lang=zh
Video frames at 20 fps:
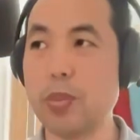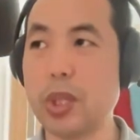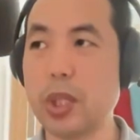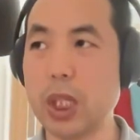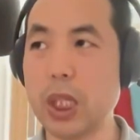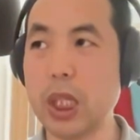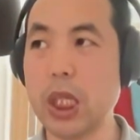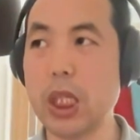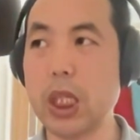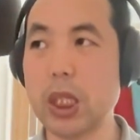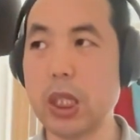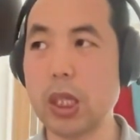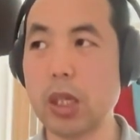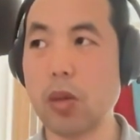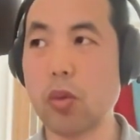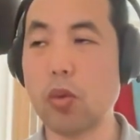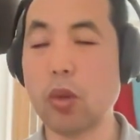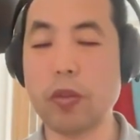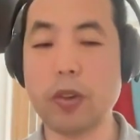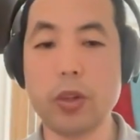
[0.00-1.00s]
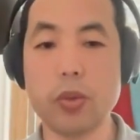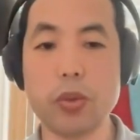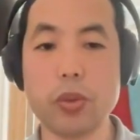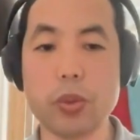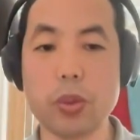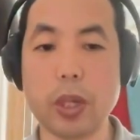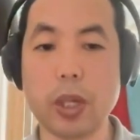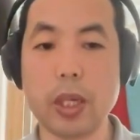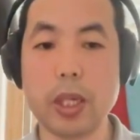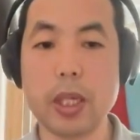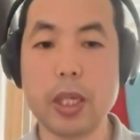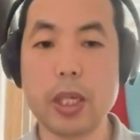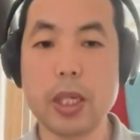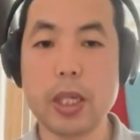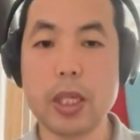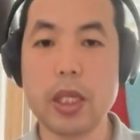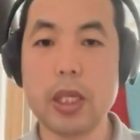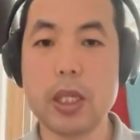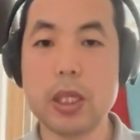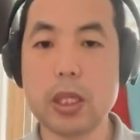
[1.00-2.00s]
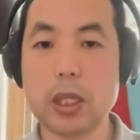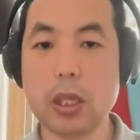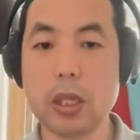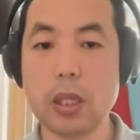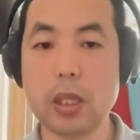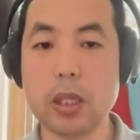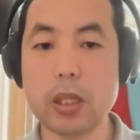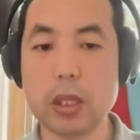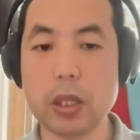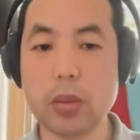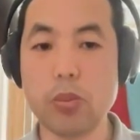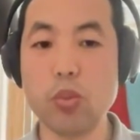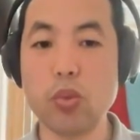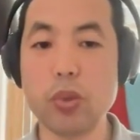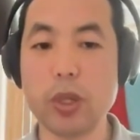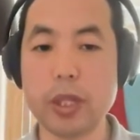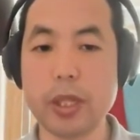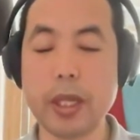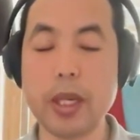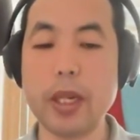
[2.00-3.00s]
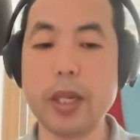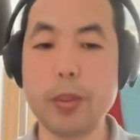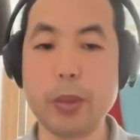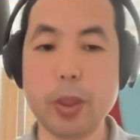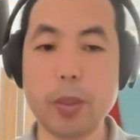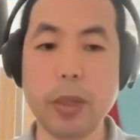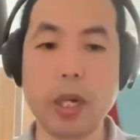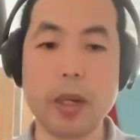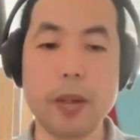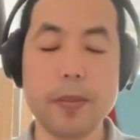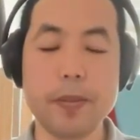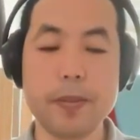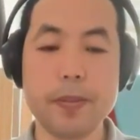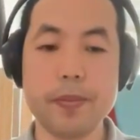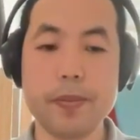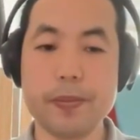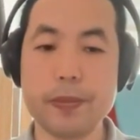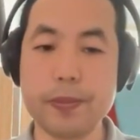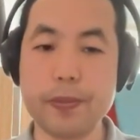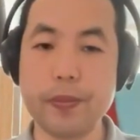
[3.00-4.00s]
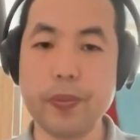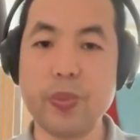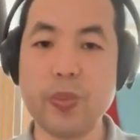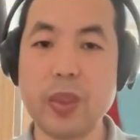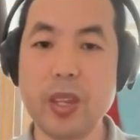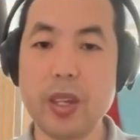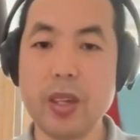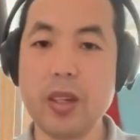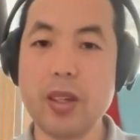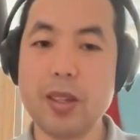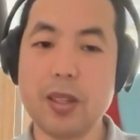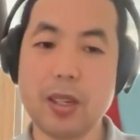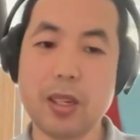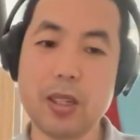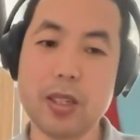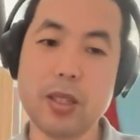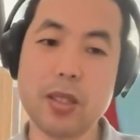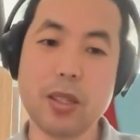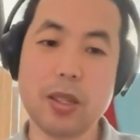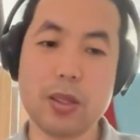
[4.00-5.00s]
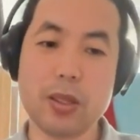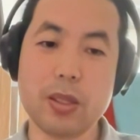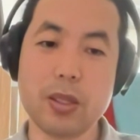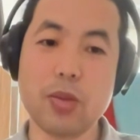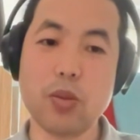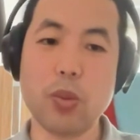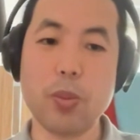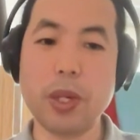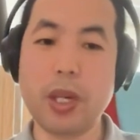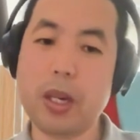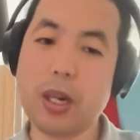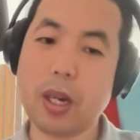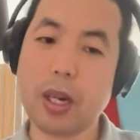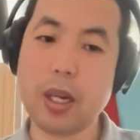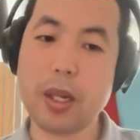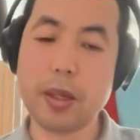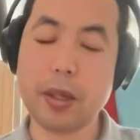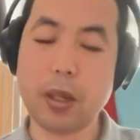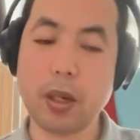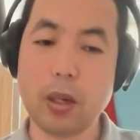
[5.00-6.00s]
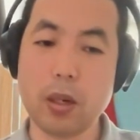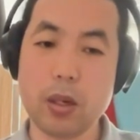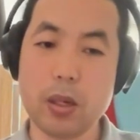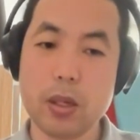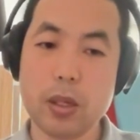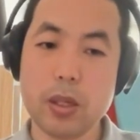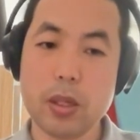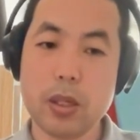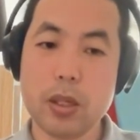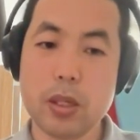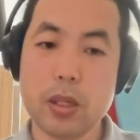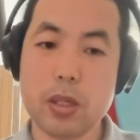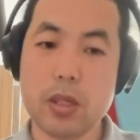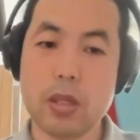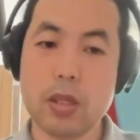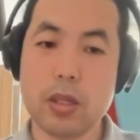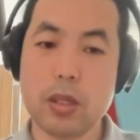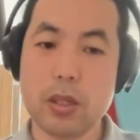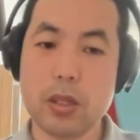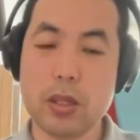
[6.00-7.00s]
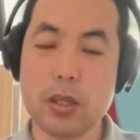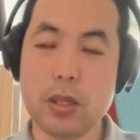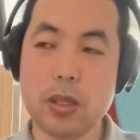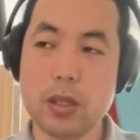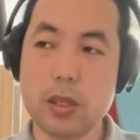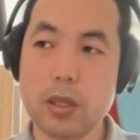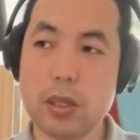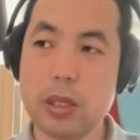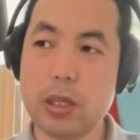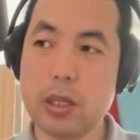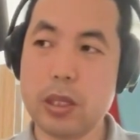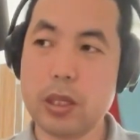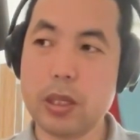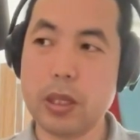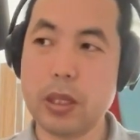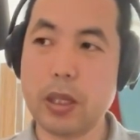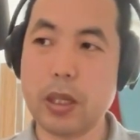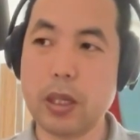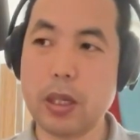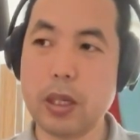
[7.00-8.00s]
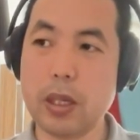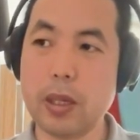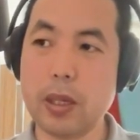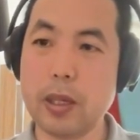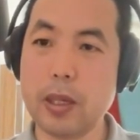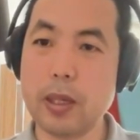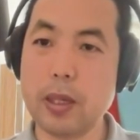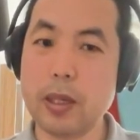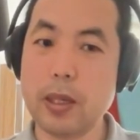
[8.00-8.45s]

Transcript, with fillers: 批的一些国防预算，这样的一些目的在里面吧。嗯，但是呢，其实我们也看到，嗯，这个